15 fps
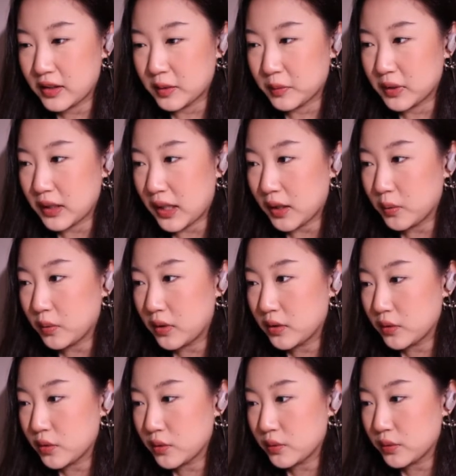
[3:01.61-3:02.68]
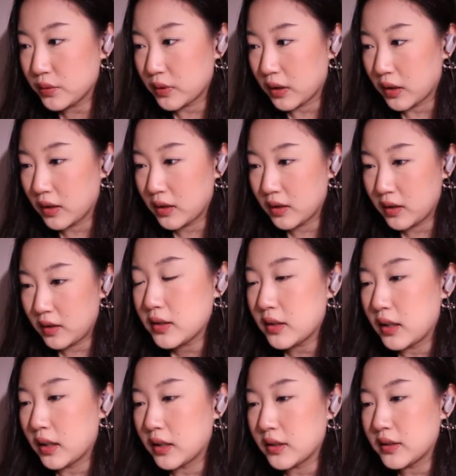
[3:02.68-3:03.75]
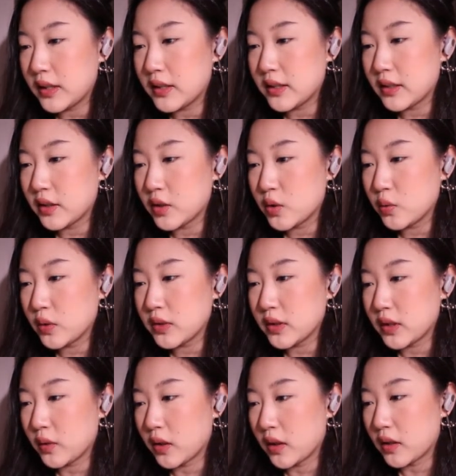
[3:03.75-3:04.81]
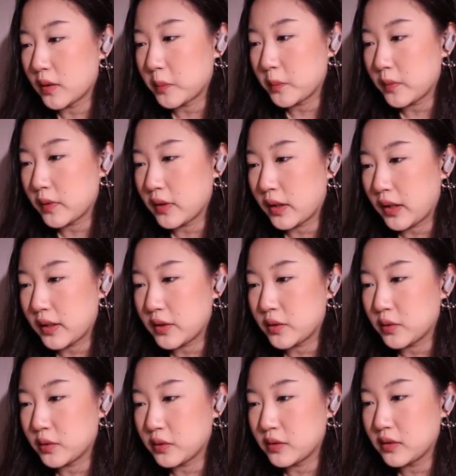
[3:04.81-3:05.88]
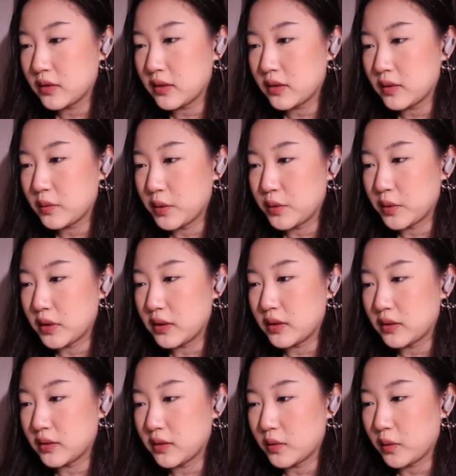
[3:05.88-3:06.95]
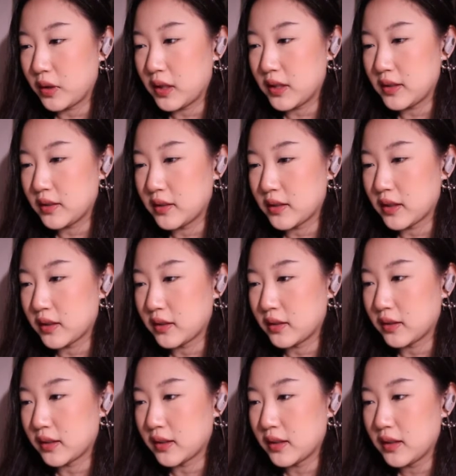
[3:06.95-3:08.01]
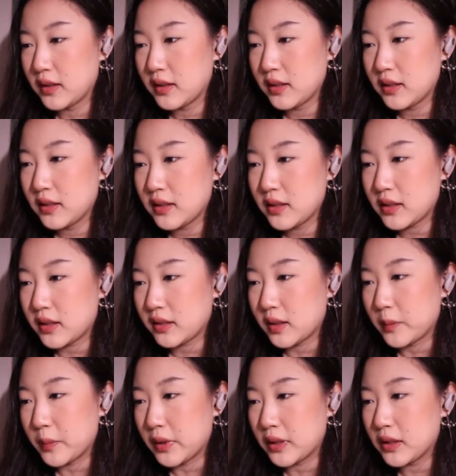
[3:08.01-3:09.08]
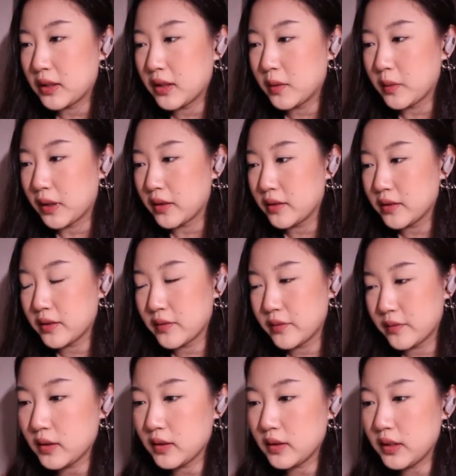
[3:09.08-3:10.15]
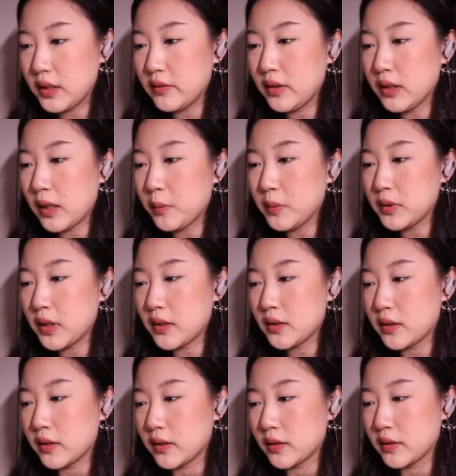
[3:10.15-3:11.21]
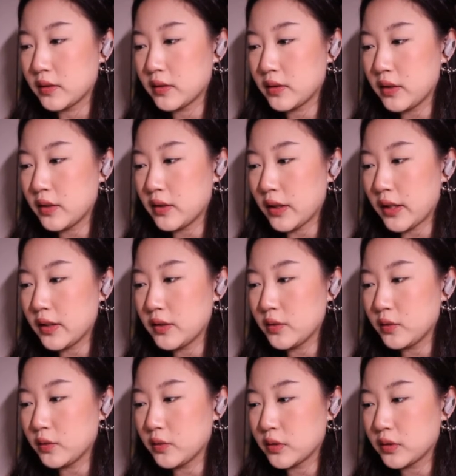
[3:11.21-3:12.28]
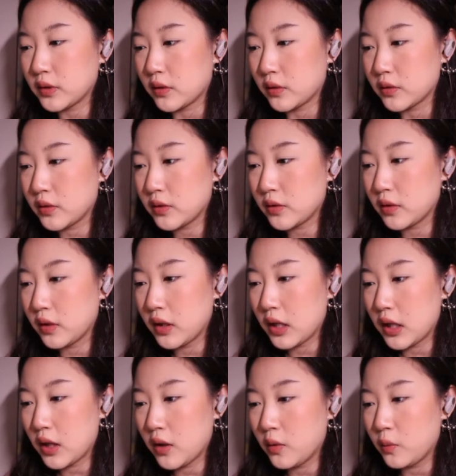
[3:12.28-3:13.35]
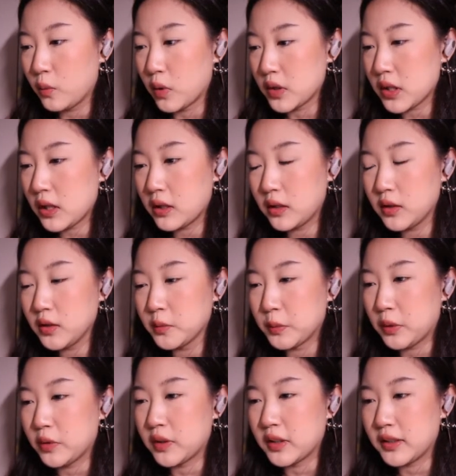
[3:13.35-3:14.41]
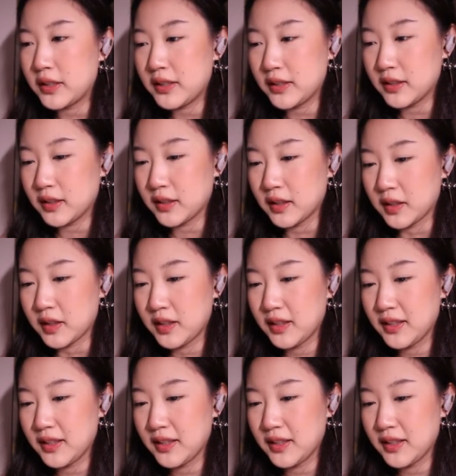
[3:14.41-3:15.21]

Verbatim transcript: 怎么大家突然都出去了？这两个人在这个桌子这块嘿咻，我决定回来接着唱歌，唱点民歌吧。因为他们在这儿黑修，导致我唱歌就没有人听了，